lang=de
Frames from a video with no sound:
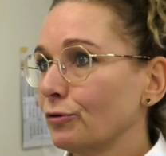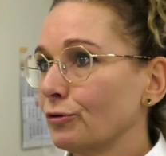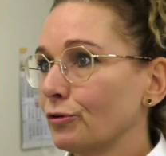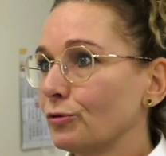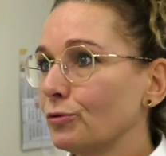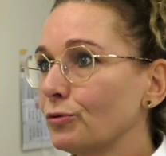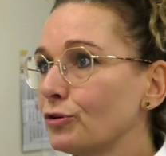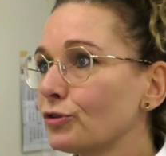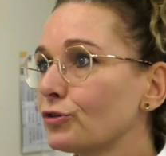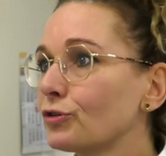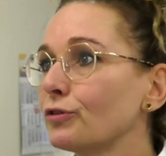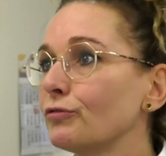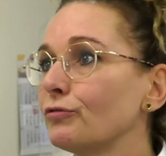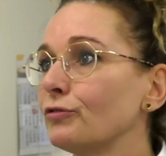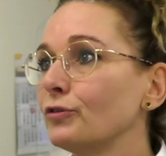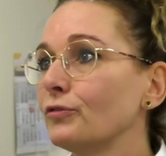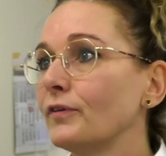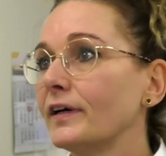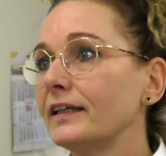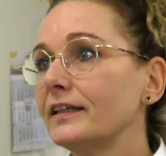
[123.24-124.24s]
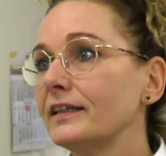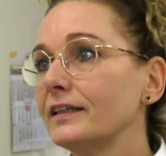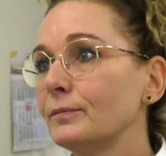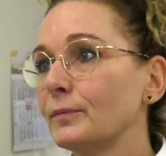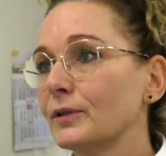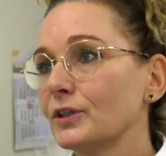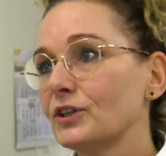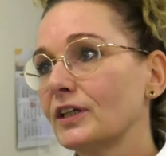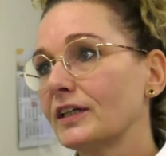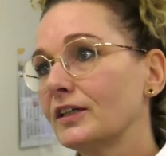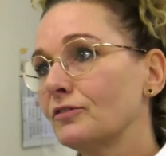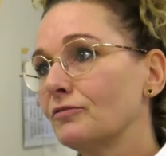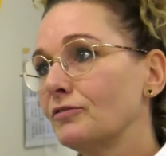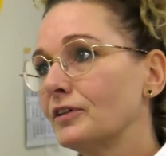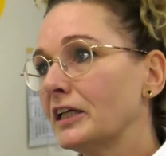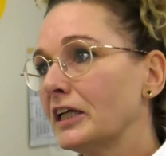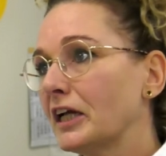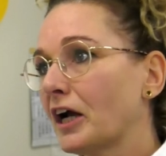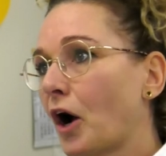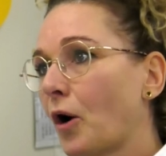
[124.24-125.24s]
und ein gutes Gefühl, wenn die Patienten
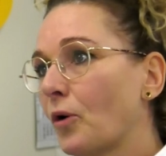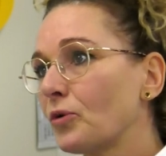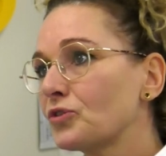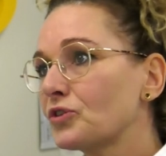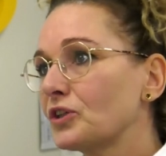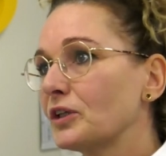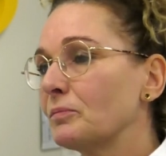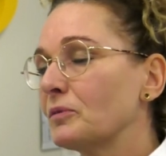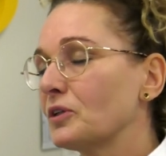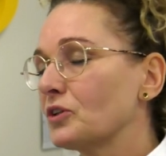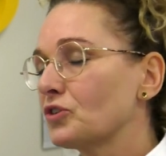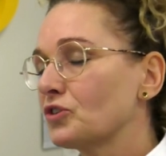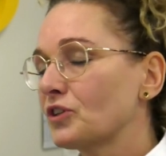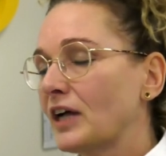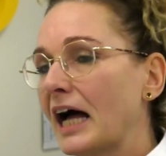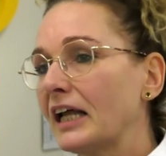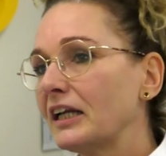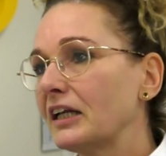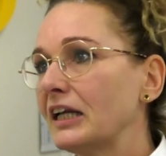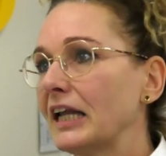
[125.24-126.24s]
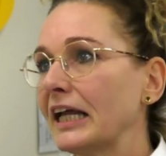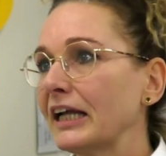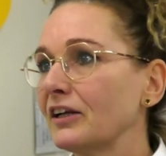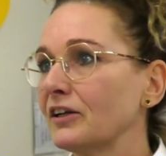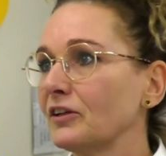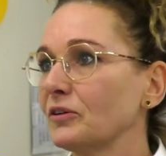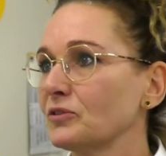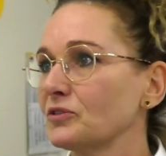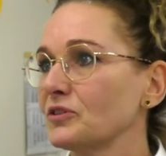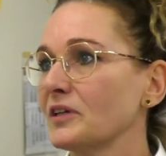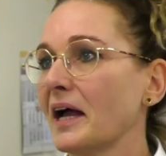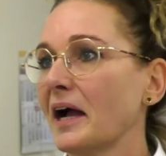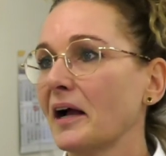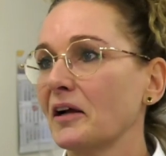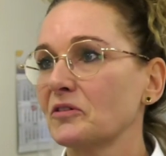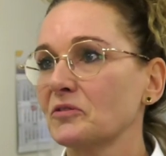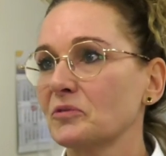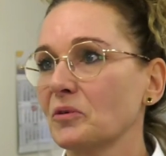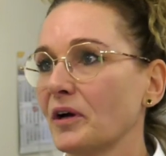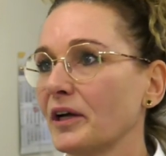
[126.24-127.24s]
wieder hier rausgehen mit einem strahlenden Lächeln und
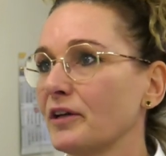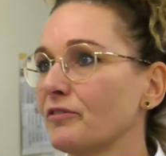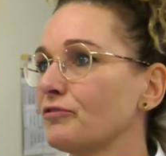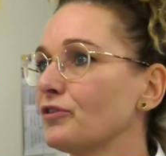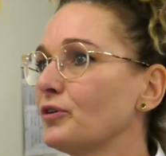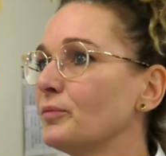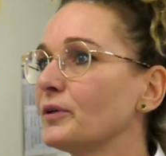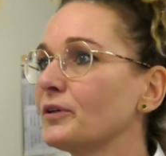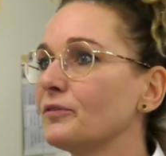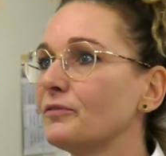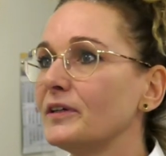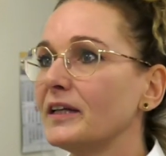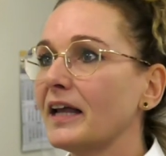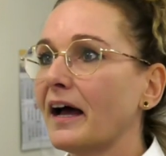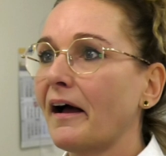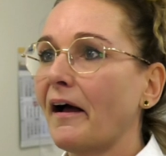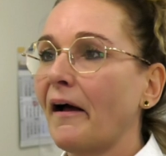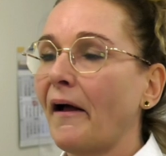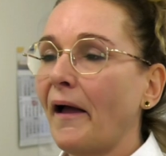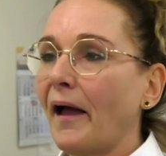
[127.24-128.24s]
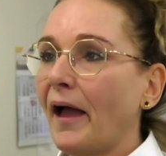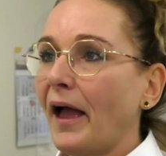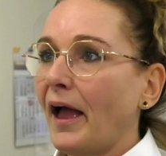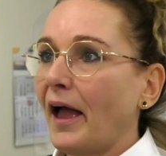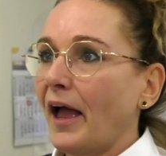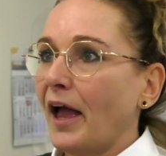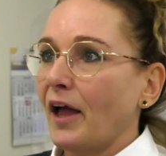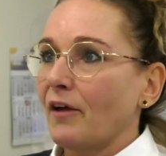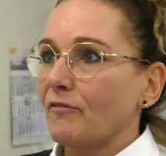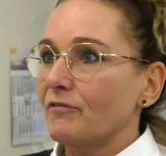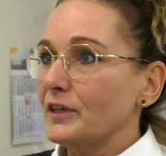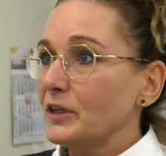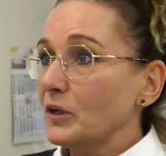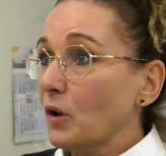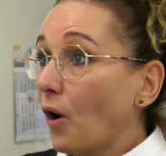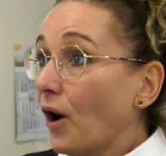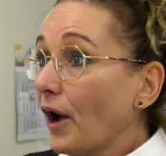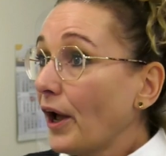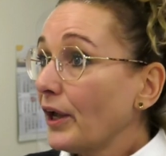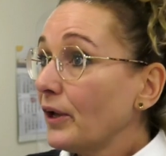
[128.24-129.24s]
sagen, so, ich fühle mich wieder wie
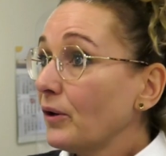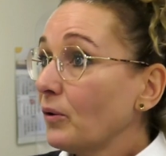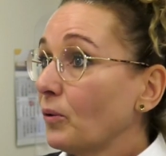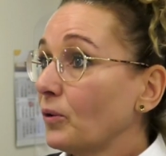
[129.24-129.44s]
neu.